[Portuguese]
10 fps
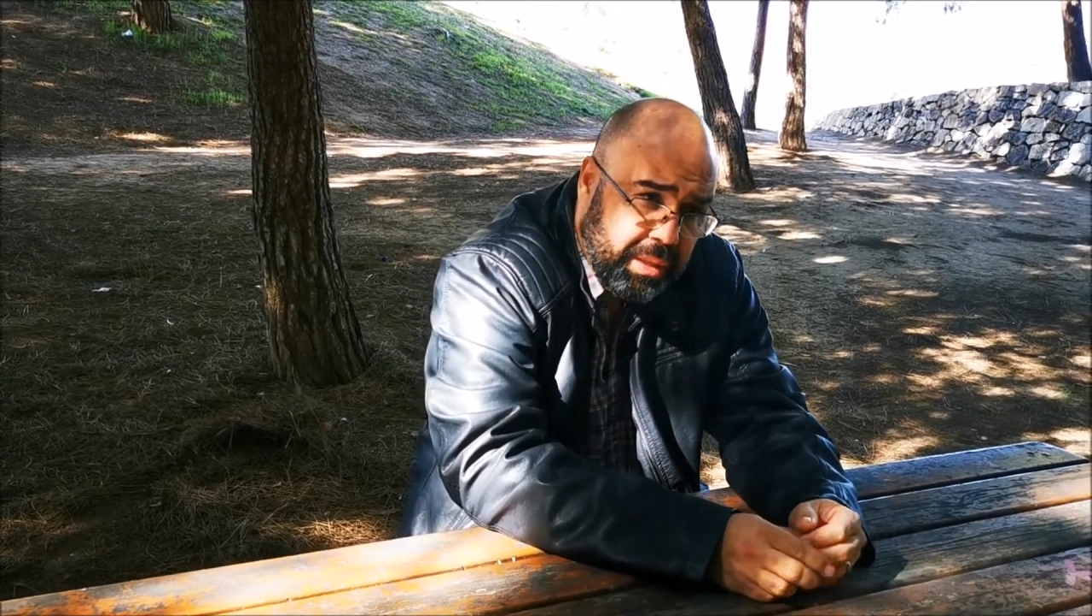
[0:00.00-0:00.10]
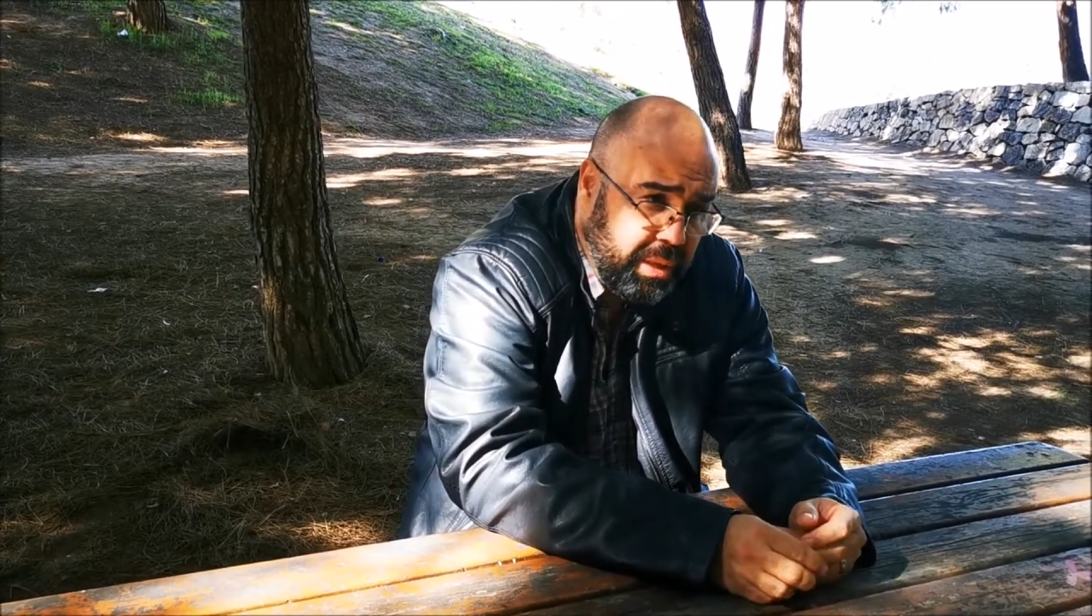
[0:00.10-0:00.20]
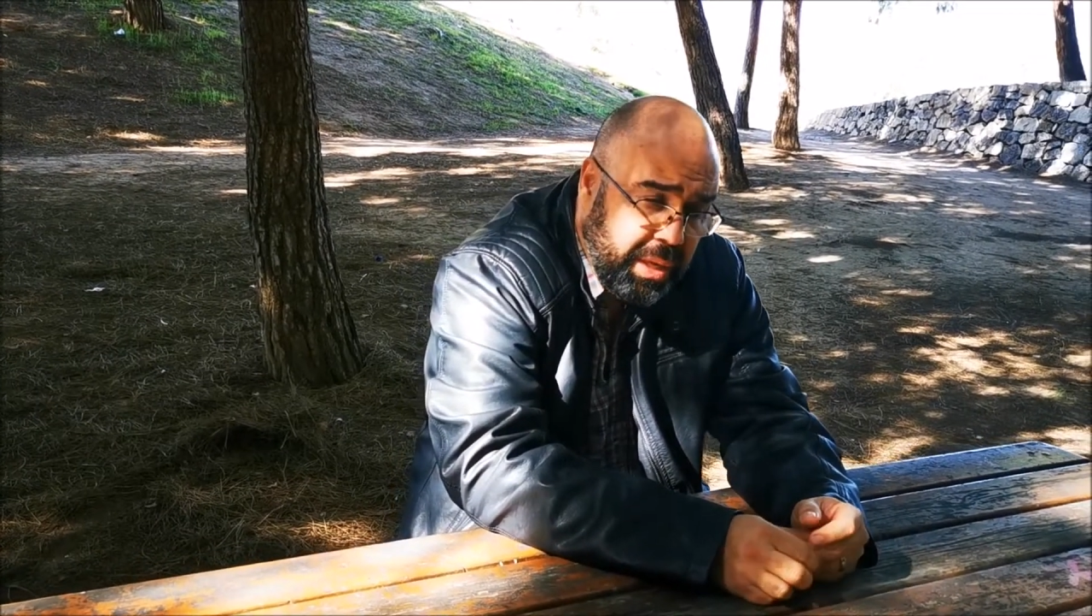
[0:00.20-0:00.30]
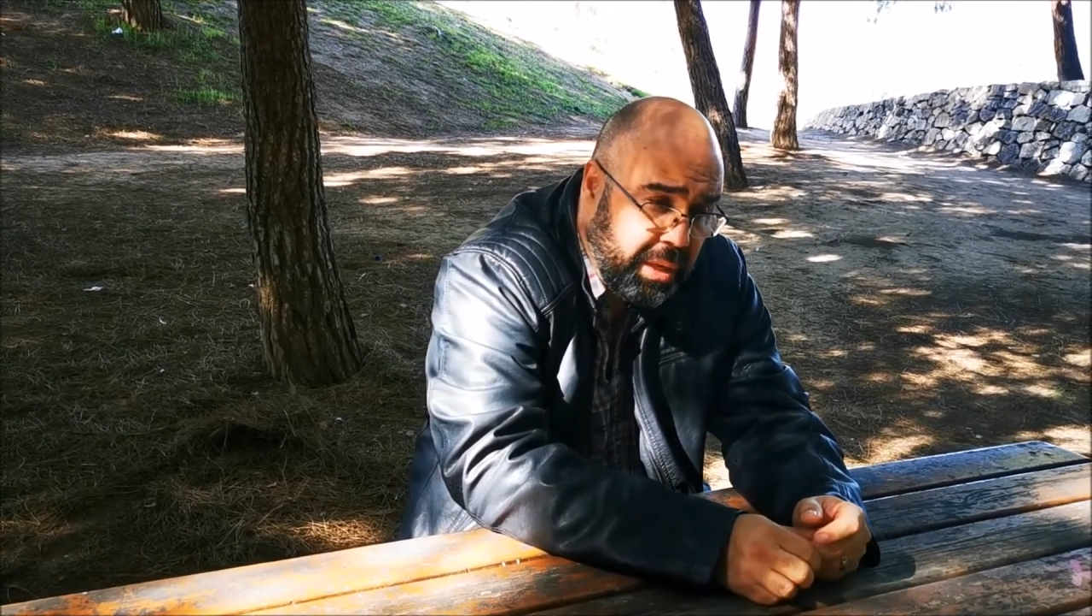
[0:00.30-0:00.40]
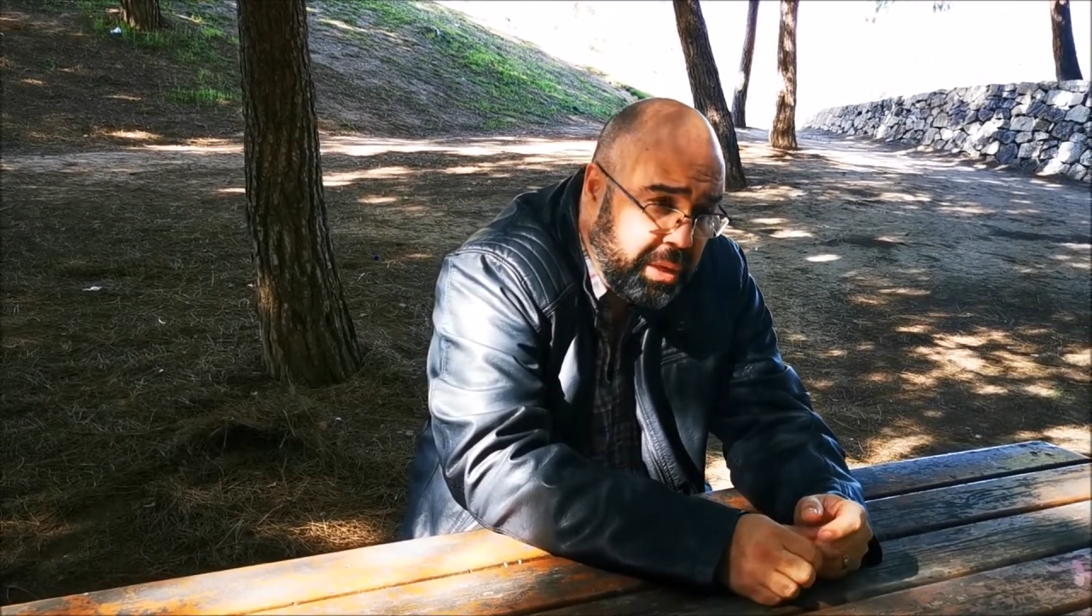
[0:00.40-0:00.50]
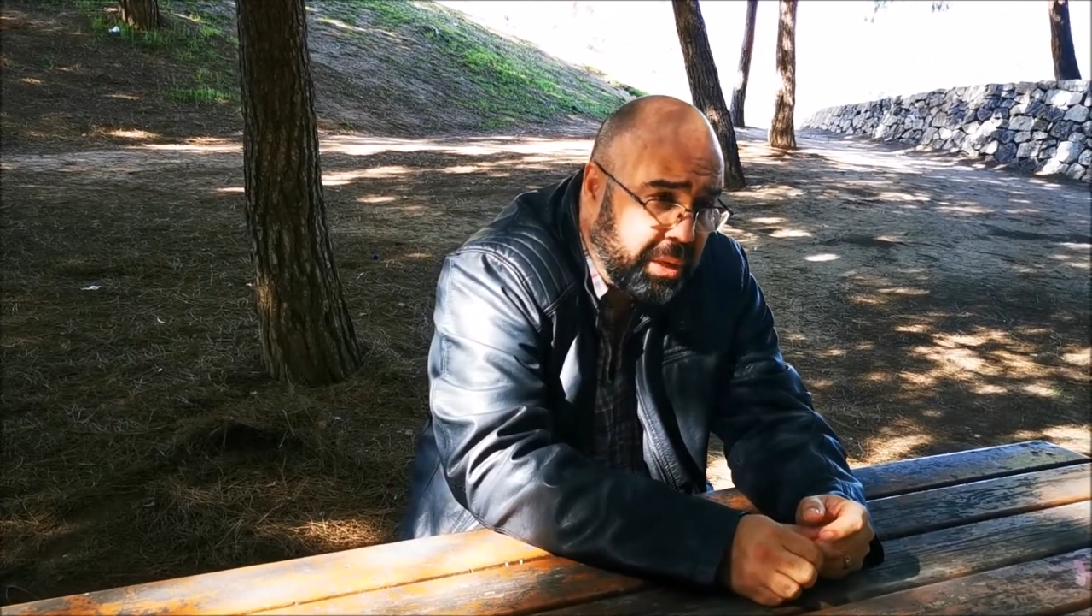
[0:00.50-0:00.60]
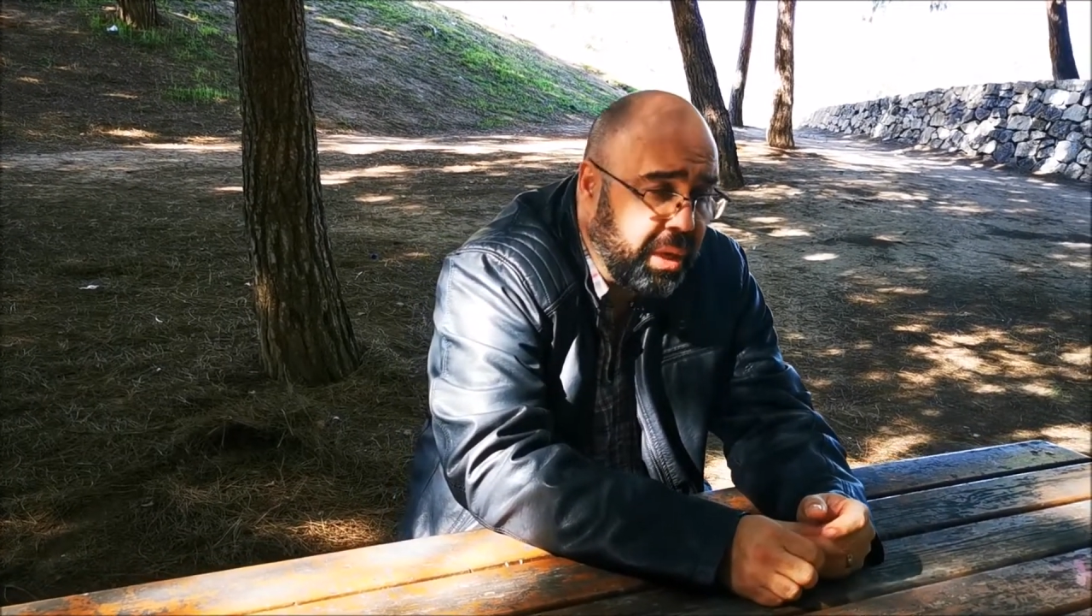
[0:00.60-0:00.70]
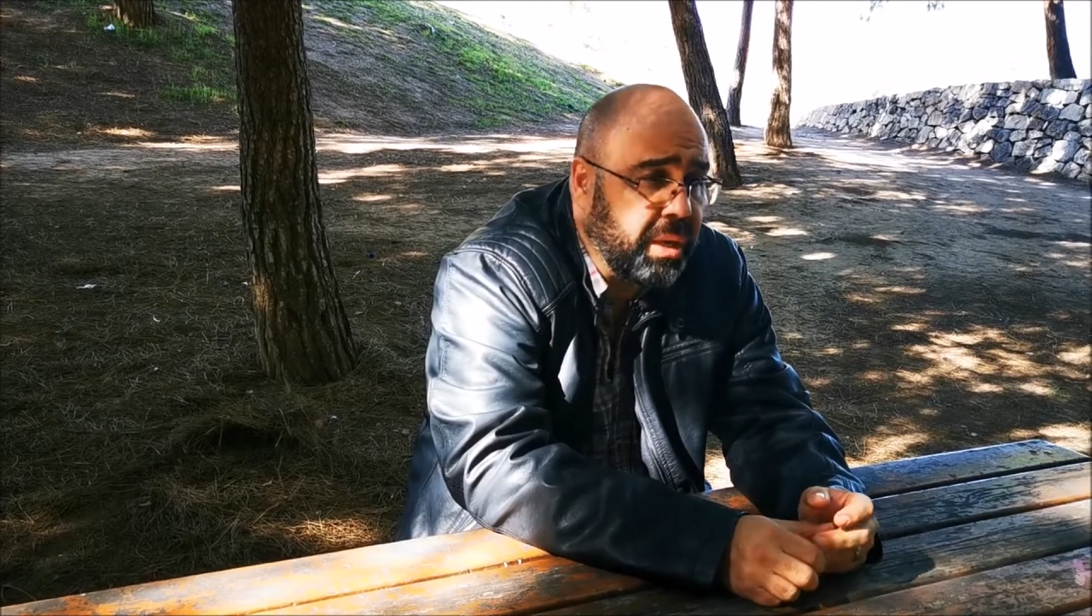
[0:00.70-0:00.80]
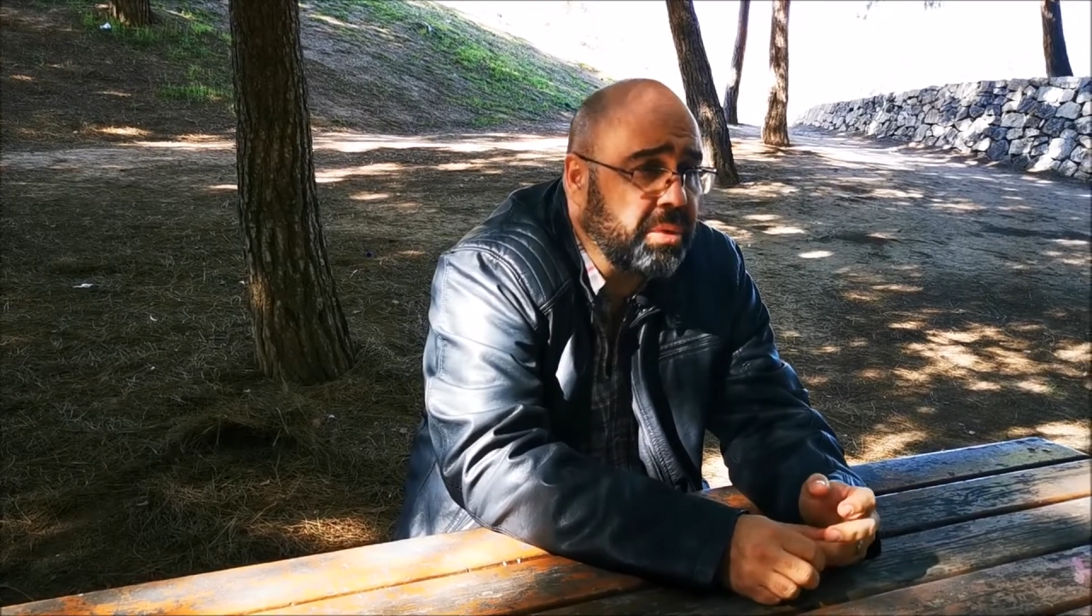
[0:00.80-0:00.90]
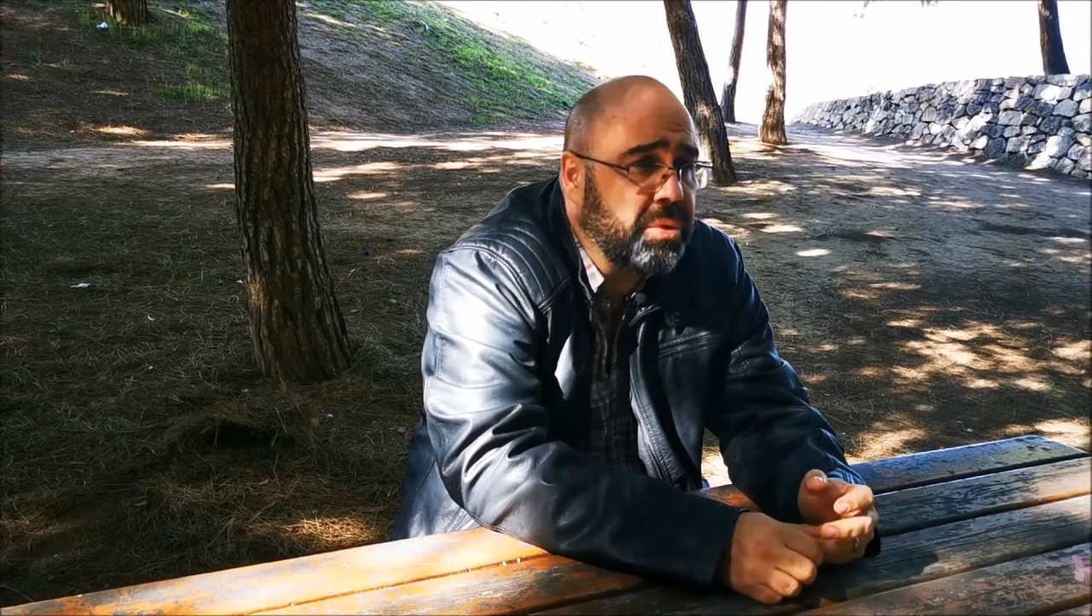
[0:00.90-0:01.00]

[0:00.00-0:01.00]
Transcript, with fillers: denegrir, ela não